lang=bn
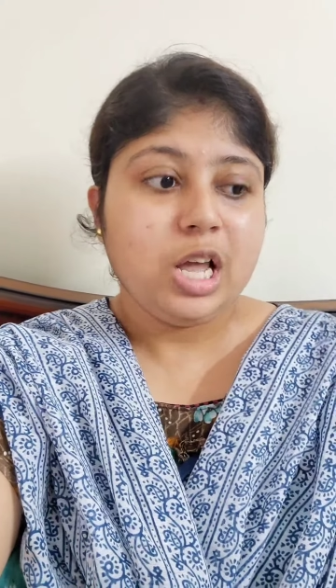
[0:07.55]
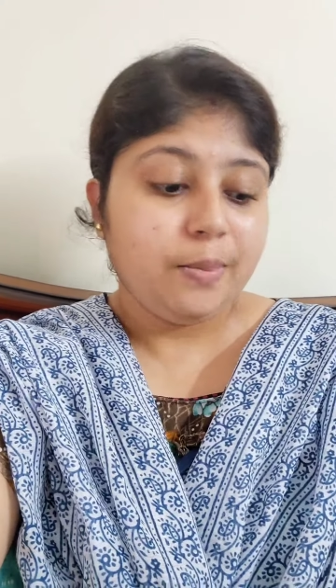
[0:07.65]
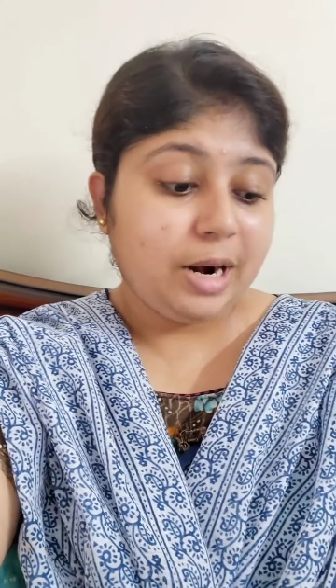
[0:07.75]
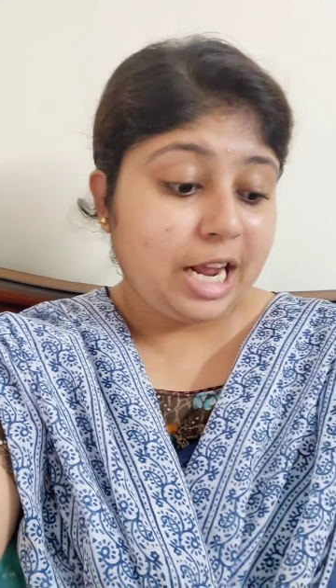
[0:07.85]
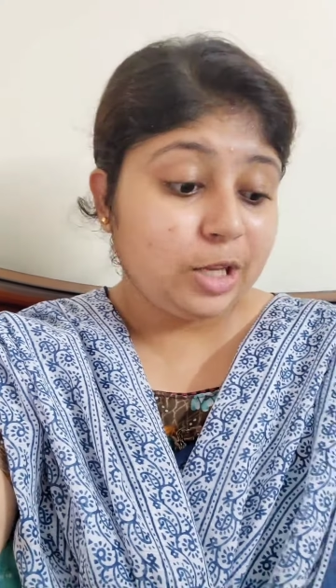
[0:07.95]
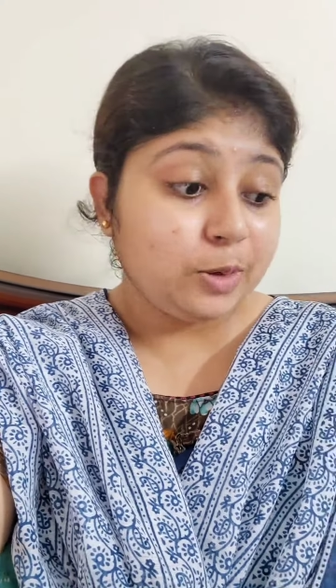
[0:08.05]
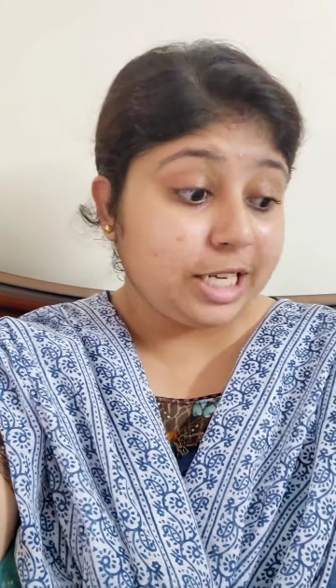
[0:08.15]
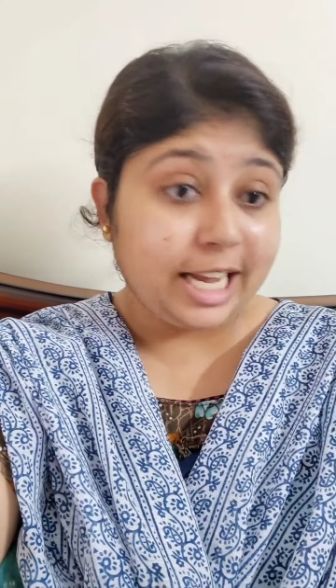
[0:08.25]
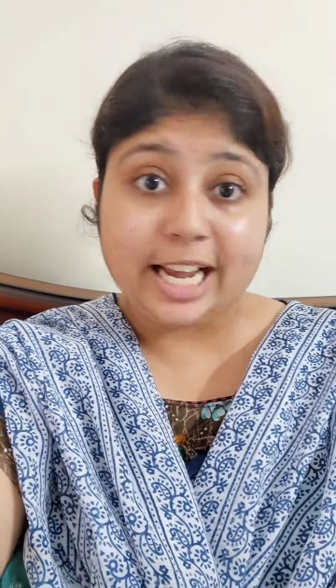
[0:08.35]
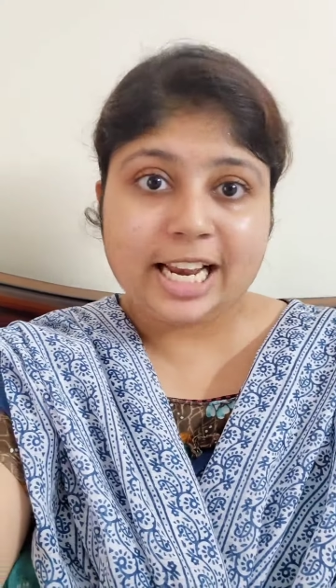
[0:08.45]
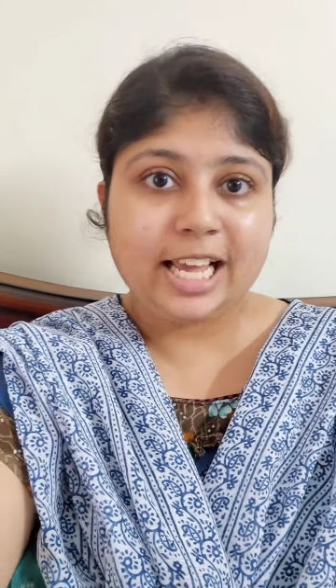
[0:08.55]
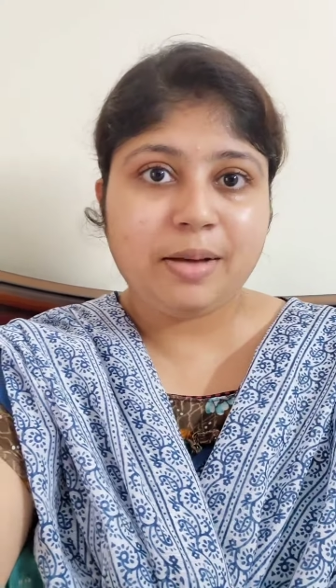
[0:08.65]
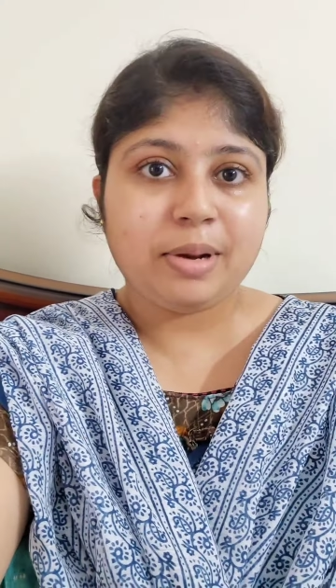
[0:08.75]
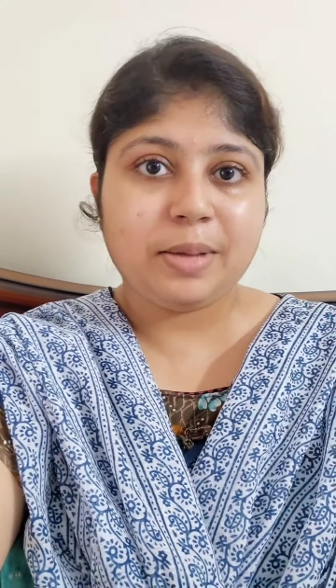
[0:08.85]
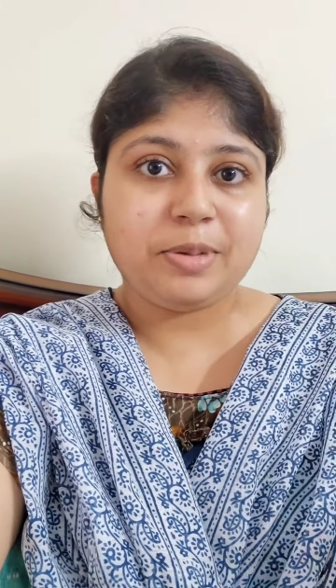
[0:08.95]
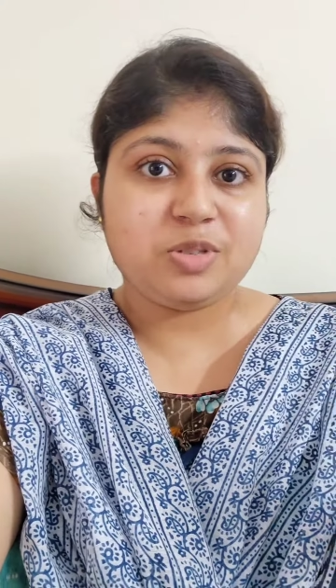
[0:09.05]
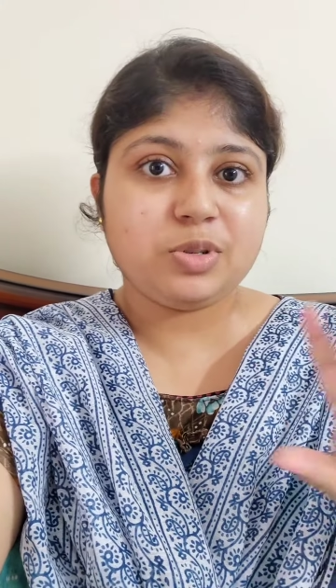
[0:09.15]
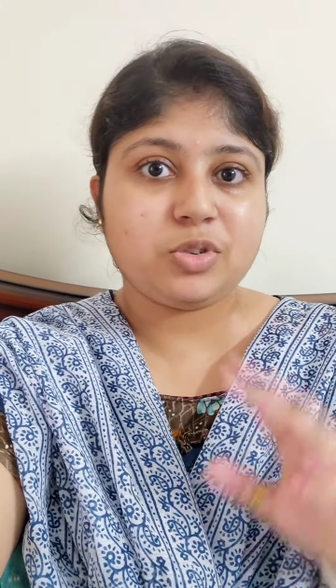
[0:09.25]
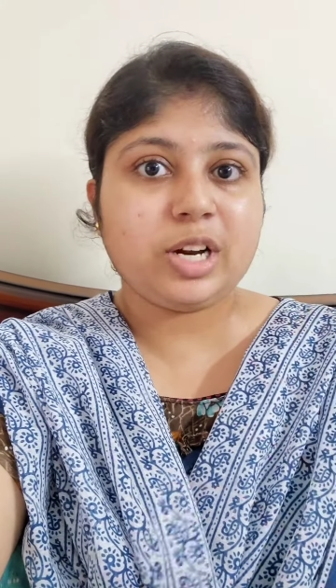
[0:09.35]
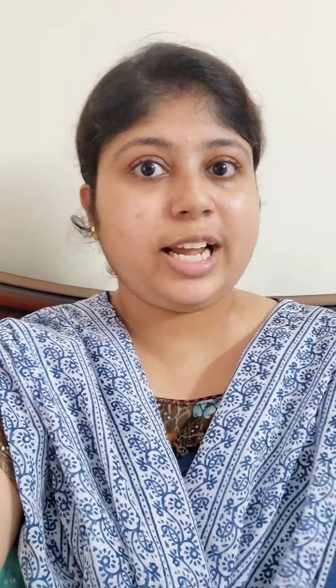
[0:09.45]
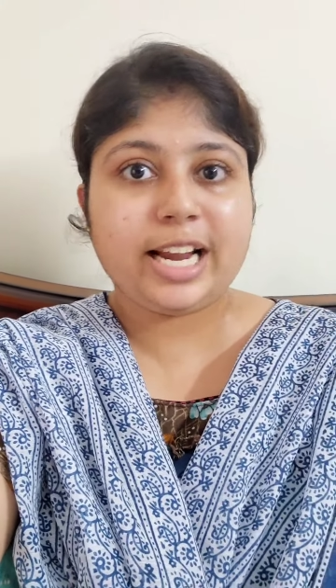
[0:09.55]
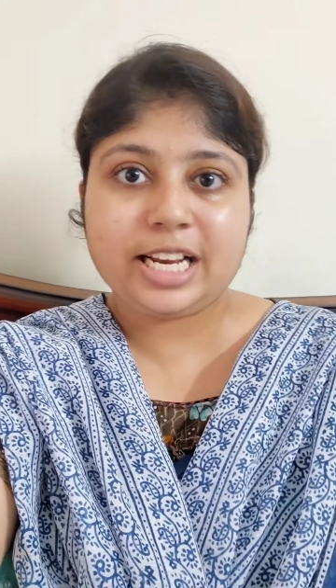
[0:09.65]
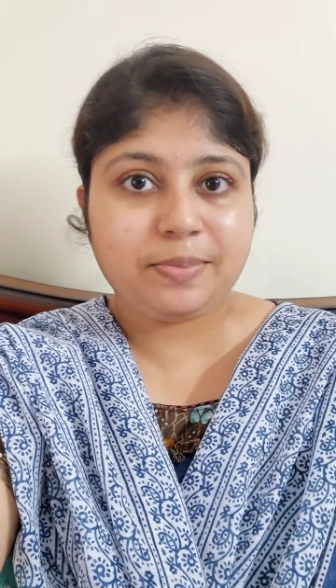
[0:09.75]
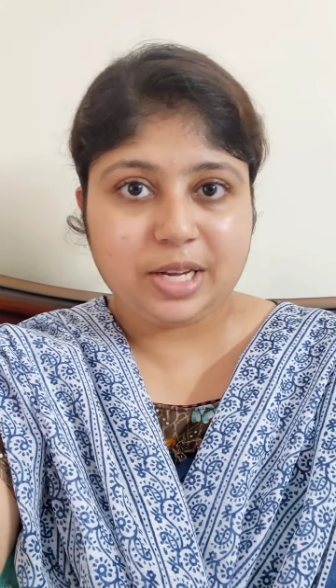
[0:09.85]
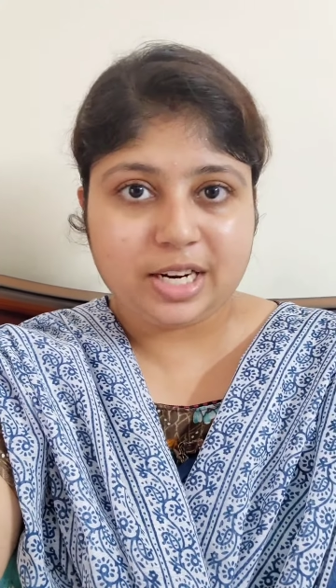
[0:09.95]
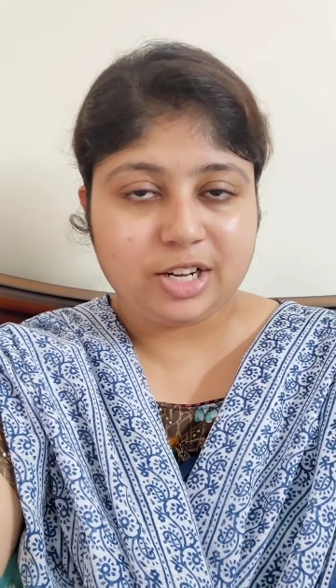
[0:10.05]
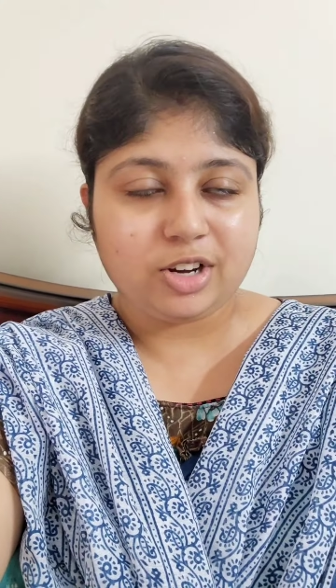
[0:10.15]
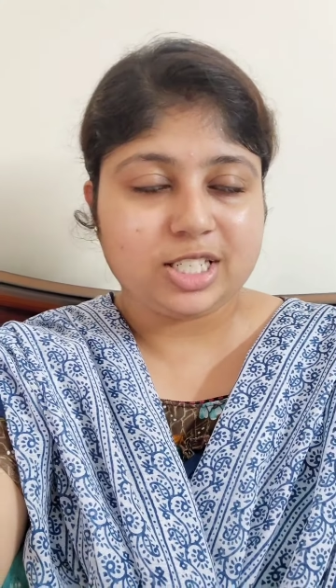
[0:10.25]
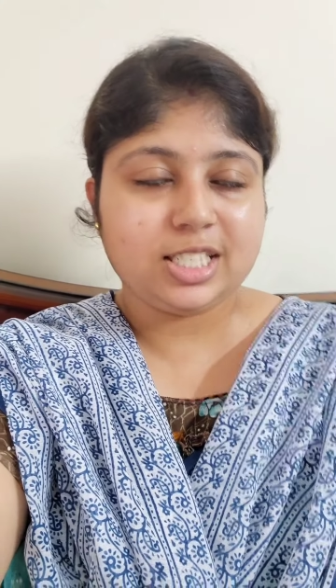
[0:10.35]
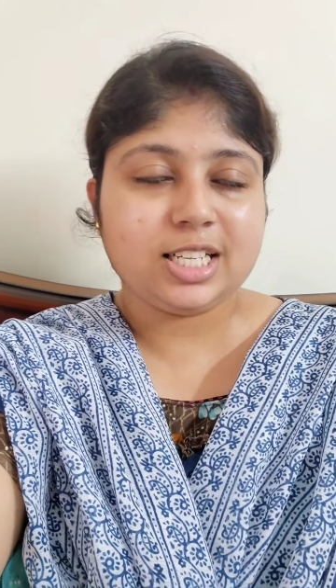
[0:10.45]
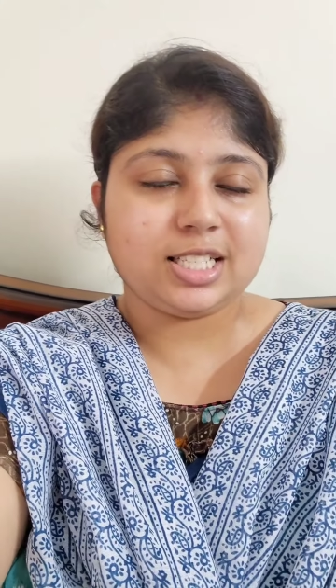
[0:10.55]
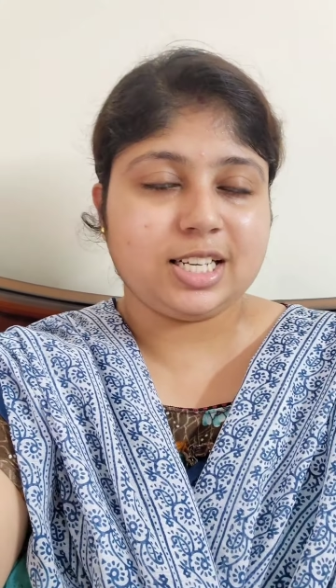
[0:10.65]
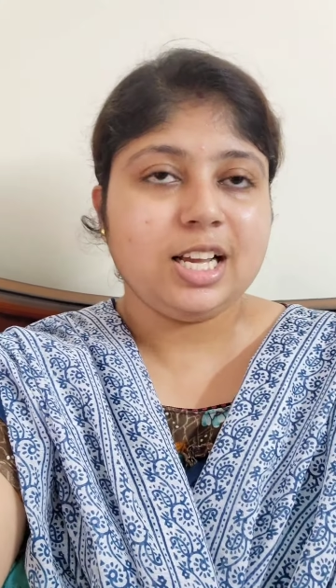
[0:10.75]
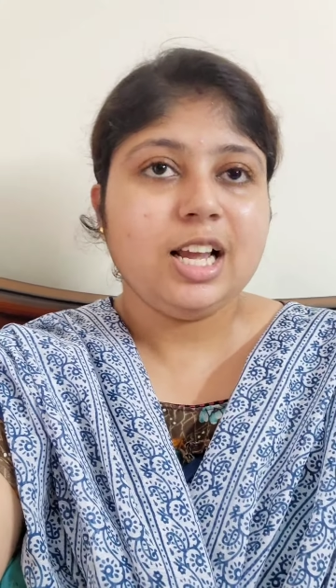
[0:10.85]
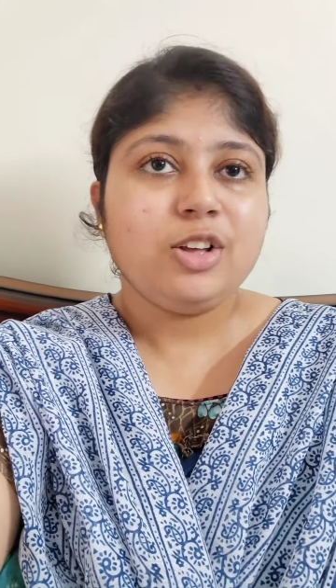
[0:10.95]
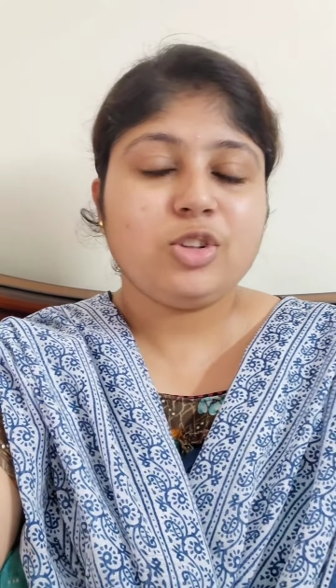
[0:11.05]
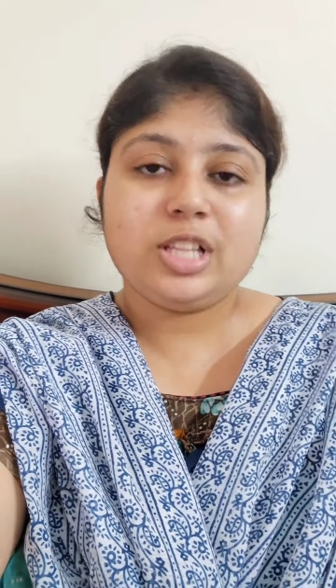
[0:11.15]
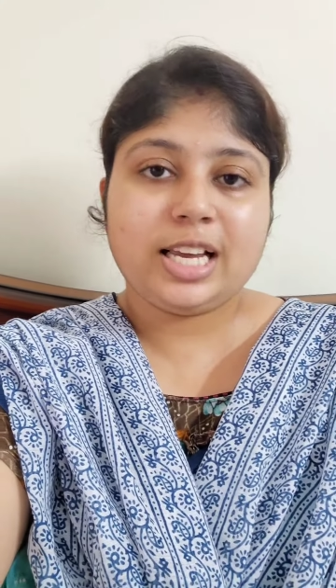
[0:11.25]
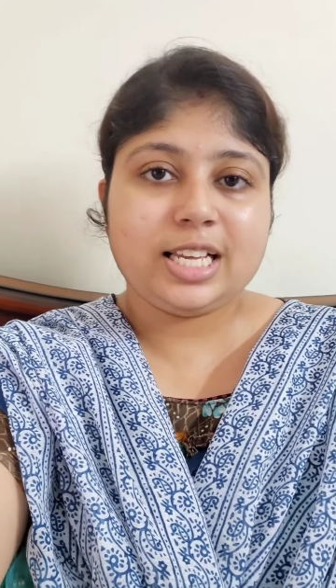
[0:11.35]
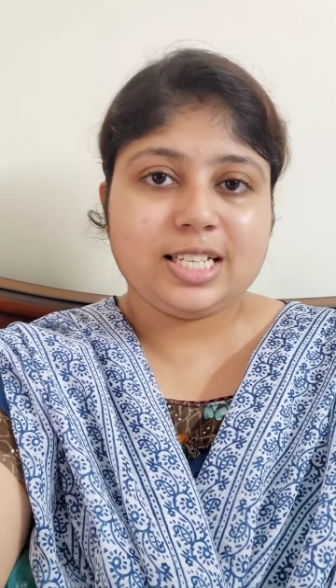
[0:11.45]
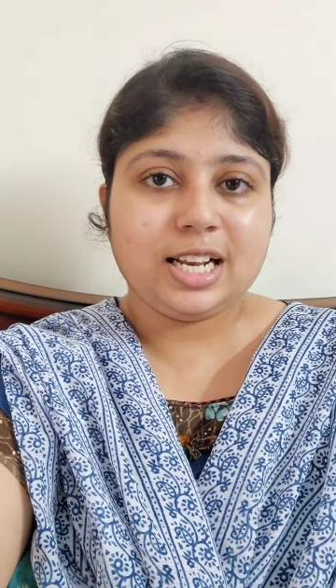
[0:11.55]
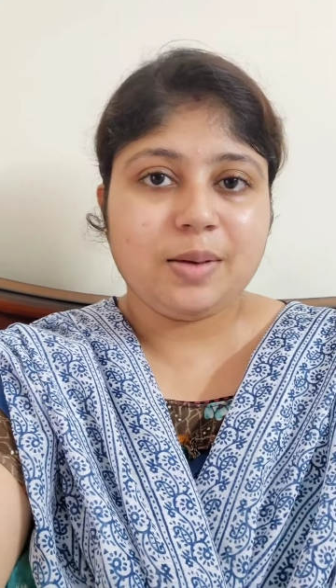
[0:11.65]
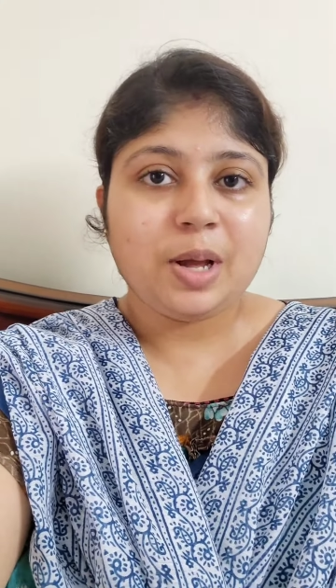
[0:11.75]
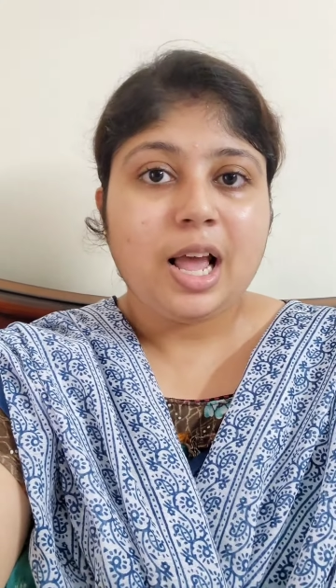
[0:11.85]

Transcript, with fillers: মানে একদম ঢেলে মানে পিস পিস করে কেটে বিক্রি হয় ঠিক আছে তো দেখেছিলাম